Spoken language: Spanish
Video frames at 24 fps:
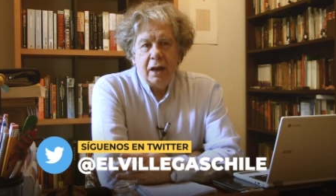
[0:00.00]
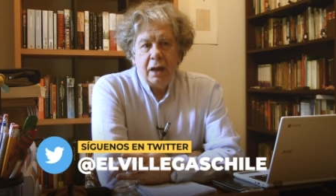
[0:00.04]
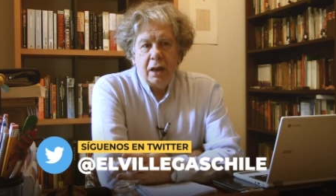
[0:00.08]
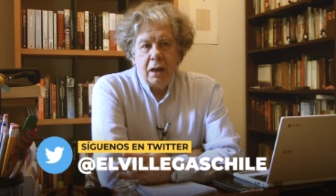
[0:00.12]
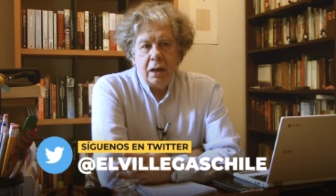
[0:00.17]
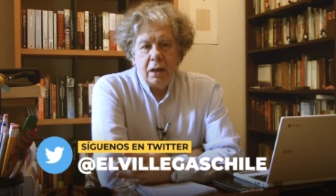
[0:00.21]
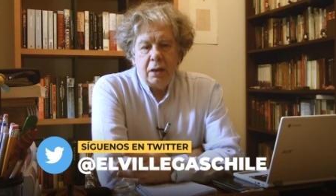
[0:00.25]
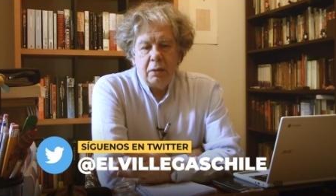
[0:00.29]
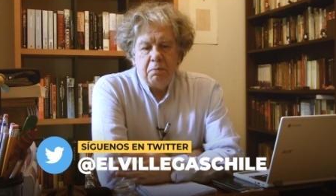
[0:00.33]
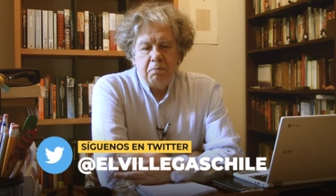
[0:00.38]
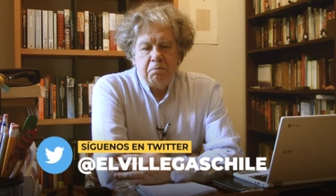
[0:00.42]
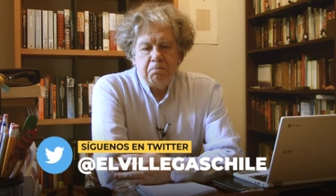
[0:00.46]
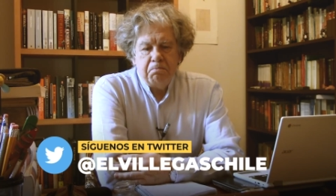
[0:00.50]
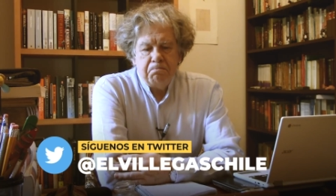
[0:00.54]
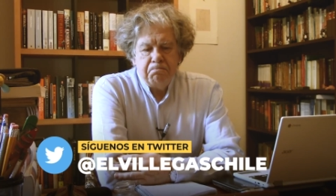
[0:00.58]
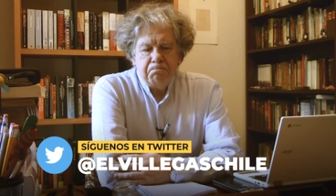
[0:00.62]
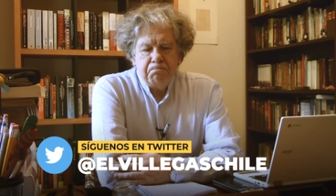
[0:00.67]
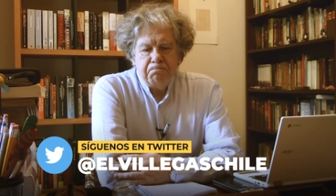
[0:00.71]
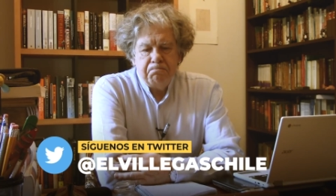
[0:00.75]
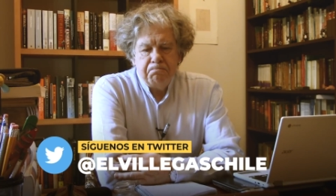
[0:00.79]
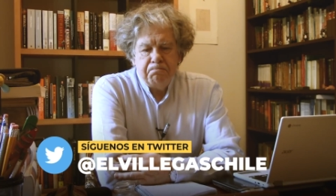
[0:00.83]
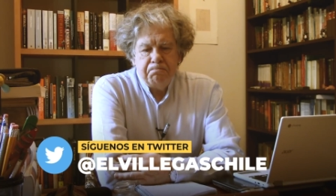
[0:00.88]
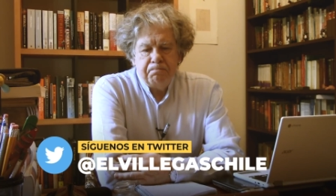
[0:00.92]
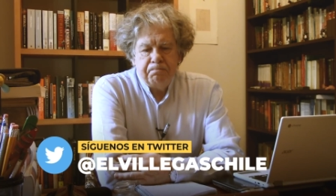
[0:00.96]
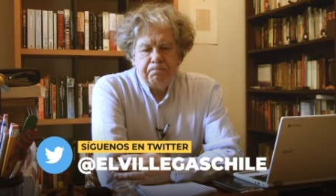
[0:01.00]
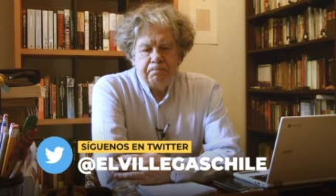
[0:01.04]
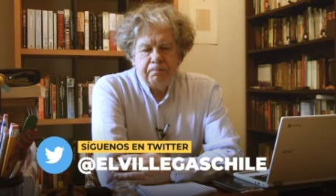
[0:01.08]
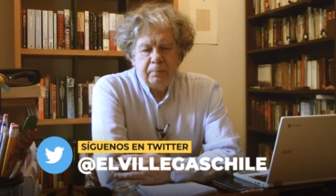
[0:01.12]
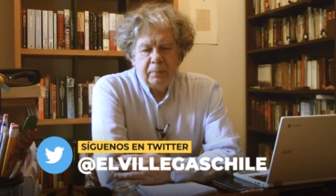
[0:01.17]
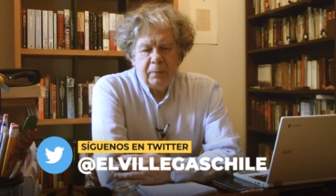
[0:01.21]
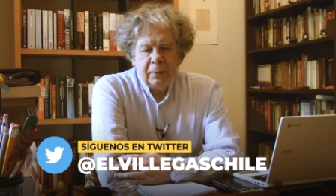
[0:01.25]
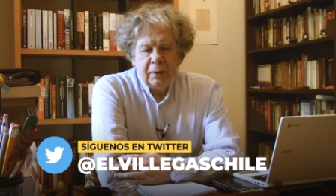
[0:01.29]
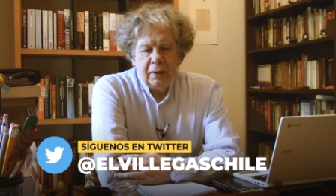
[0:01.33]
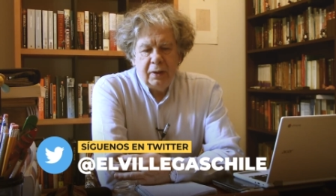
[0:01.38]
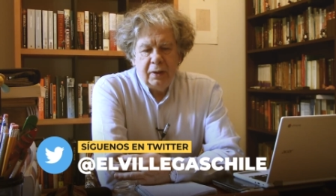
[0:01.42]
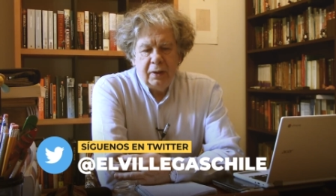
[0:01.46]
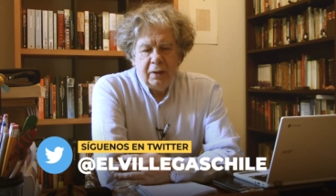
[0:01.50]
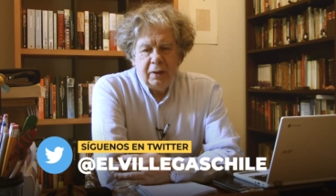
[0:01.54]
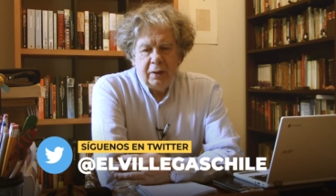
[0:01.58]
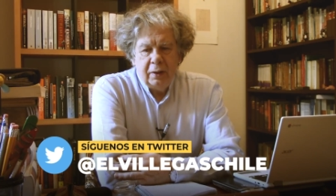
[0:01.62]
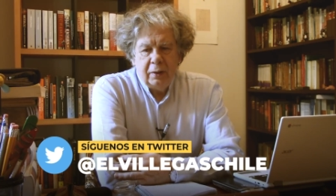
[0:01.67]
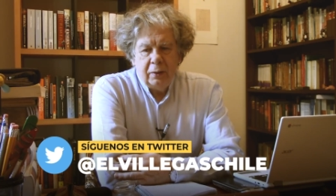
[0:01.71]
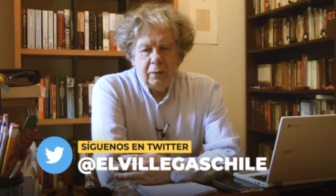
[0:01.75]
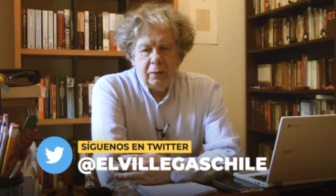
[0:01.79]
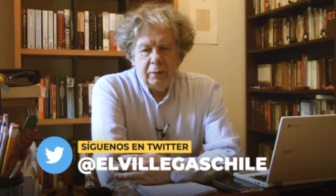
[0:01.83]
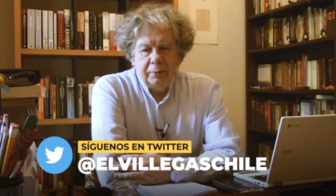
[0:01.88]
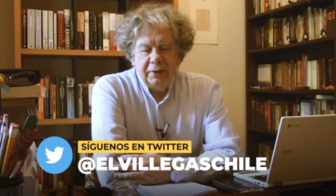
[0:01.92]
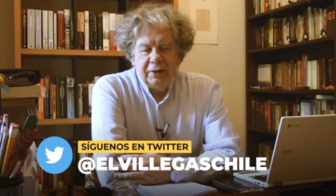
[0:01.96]
Em,
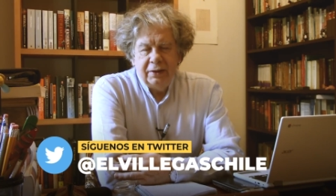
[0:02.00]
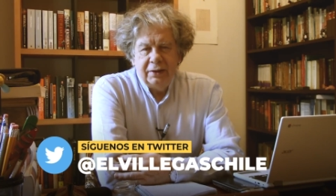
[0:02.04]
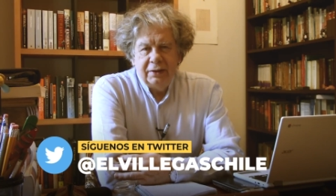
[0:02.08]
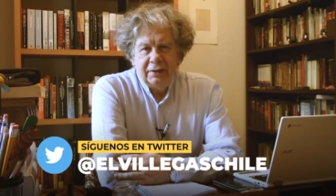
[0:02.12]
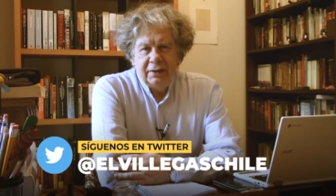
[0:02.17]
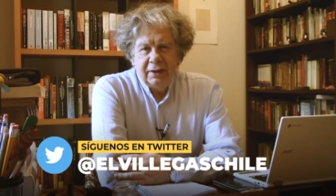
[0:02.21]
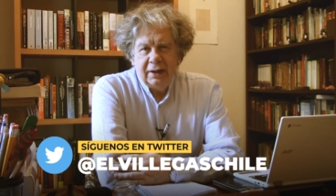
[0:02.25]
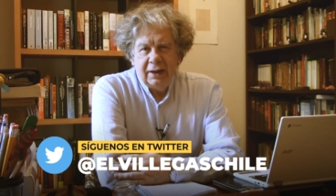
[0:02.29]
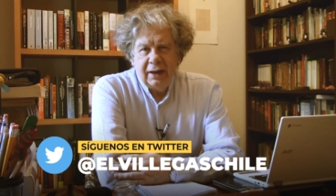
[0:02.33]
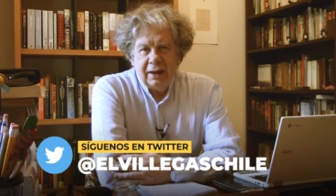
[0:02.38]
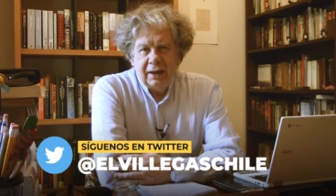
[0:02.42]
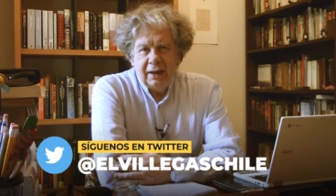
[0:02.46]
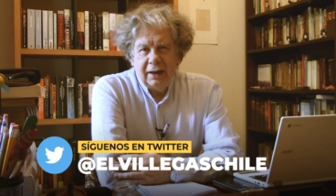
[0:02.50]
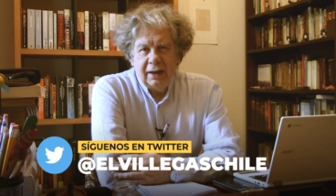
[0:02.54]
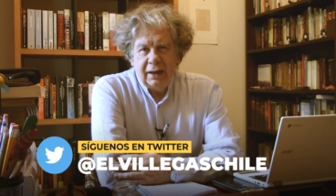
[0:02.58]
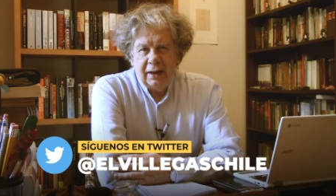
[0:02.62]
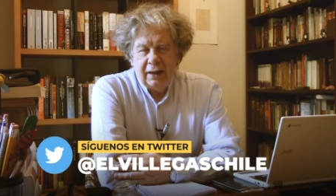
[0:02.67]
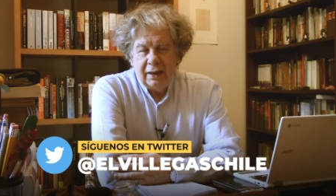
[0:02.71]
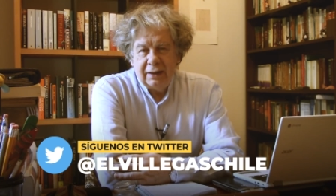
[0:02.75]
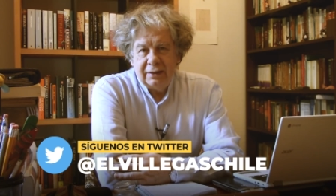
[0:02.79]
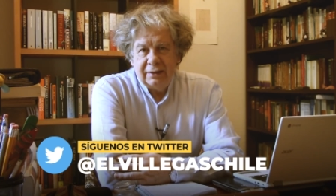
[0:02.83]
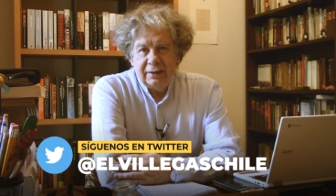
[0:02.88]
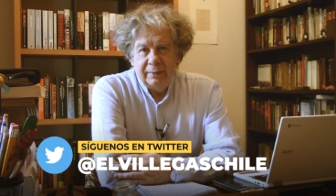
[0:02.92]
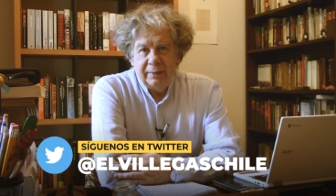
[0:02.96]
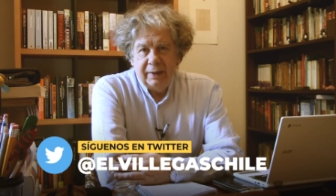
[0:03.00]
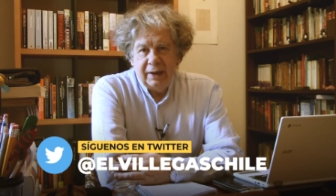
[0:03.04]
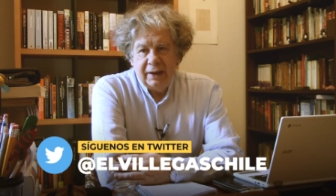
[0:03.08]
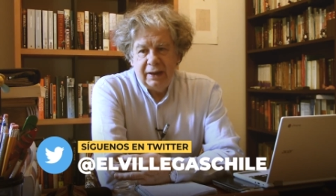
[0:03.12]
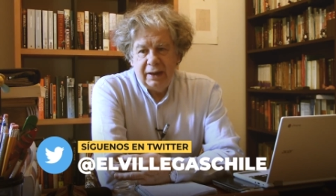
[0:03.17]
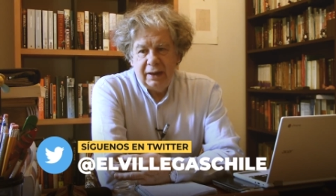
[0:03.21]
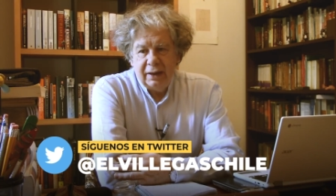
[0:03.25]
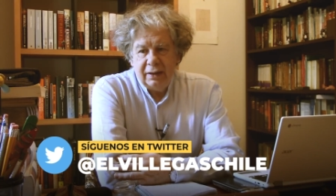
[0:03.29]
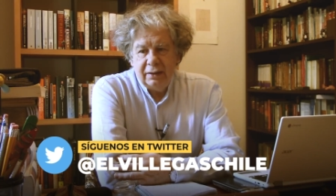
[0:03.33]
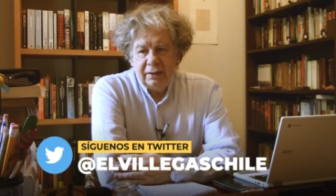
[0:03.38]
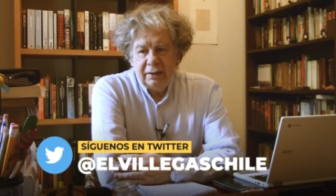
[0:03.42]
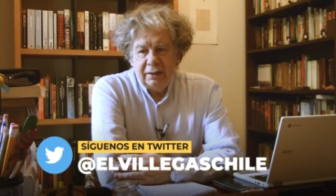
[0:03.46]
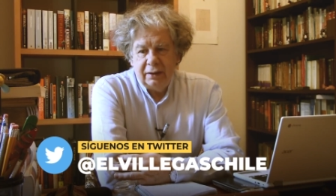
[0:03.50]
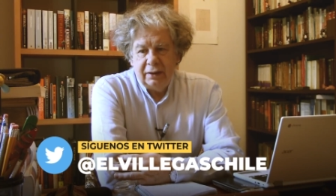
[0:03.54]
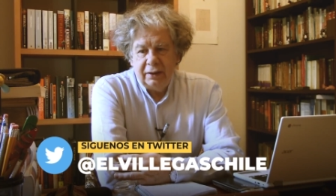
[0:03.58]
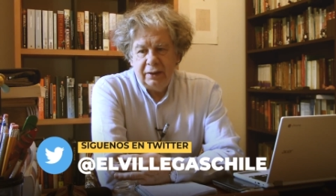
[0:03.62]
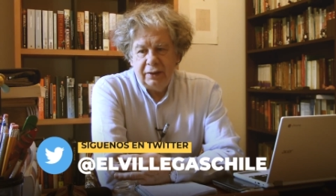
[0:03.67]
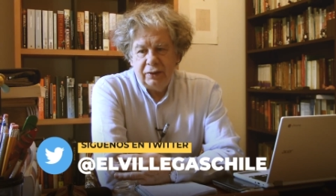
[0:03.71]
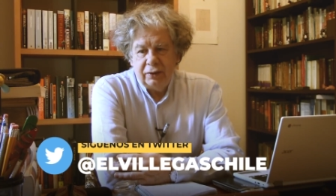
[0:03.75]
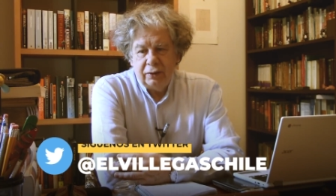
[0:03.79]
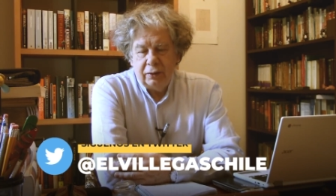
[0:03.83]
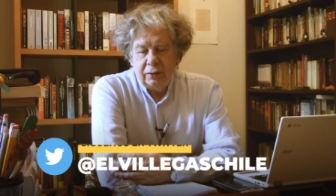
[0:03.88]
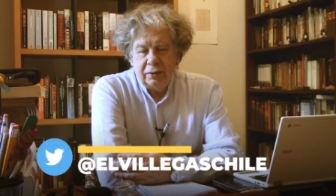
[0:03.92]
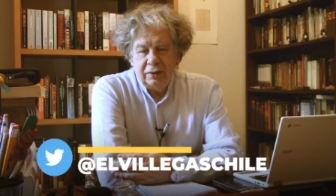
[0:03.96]
comienza la semana, y de
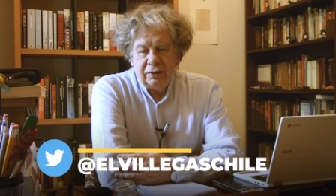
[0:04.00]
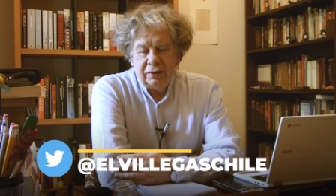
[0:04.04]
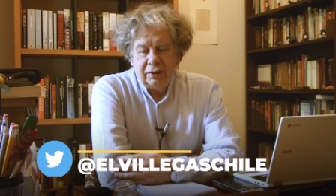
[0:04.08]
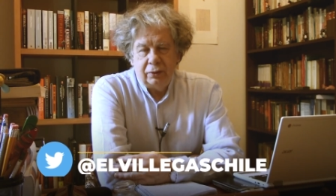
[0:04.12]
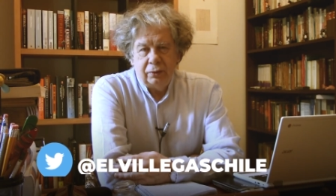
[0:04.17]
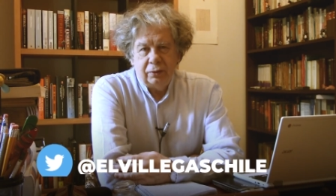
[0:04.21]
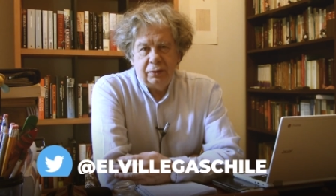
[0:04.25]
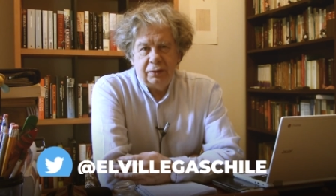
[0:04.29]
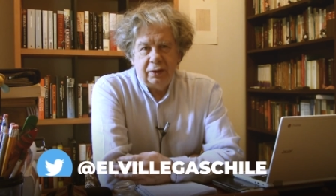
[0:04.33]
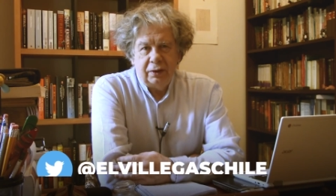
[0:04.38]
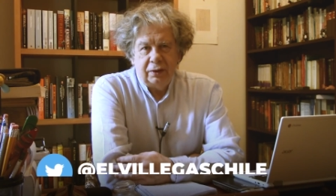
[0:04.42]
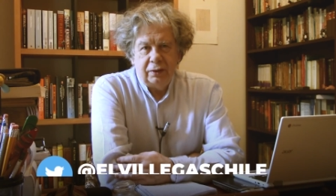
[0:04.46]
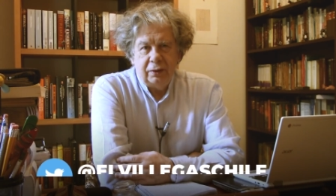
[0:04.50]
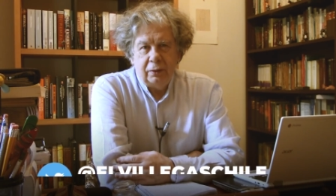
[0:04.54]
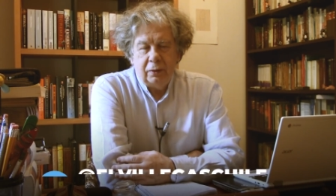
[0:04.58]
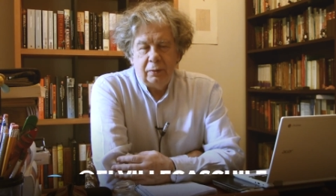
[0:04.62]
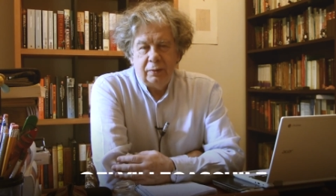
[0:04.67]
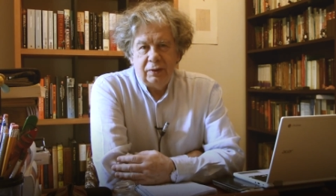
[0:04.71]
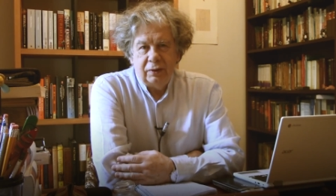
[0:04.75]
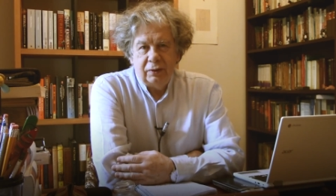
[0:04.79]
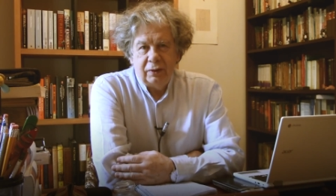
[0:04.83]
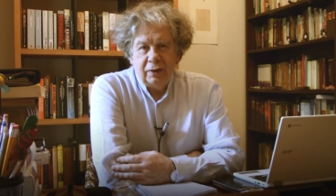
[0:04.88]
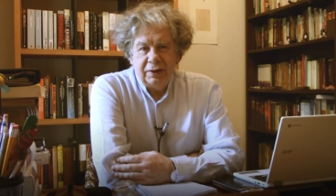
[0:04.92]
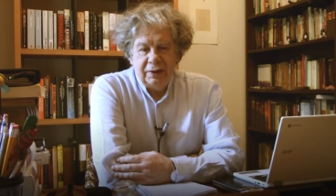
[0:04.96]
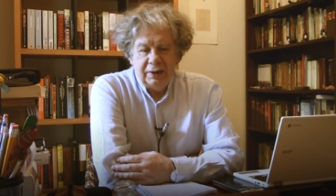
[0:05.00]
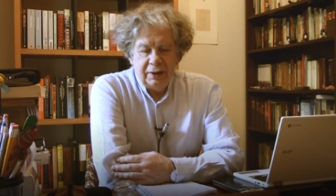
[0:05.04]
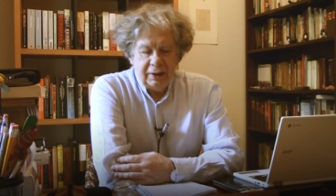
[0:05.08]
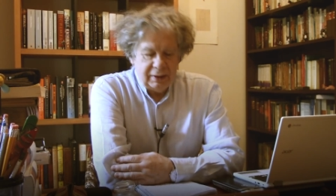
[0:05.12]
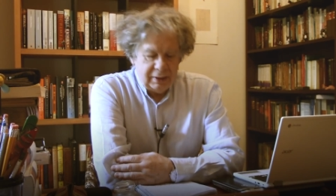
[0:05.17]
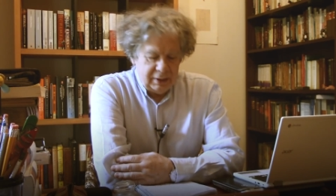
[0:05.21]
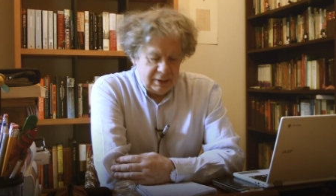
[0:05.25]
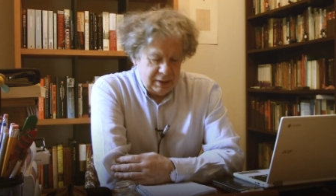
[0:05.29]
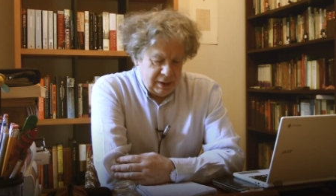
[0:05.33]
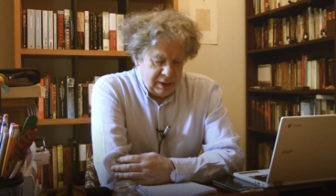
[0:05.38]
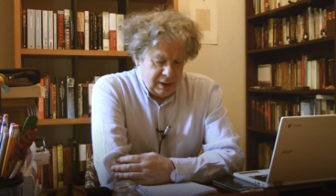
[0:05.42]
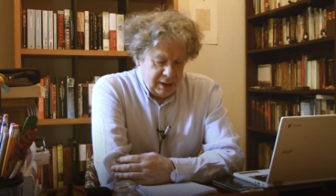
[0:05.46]
hecho, en cierto sentido, comenzó ayer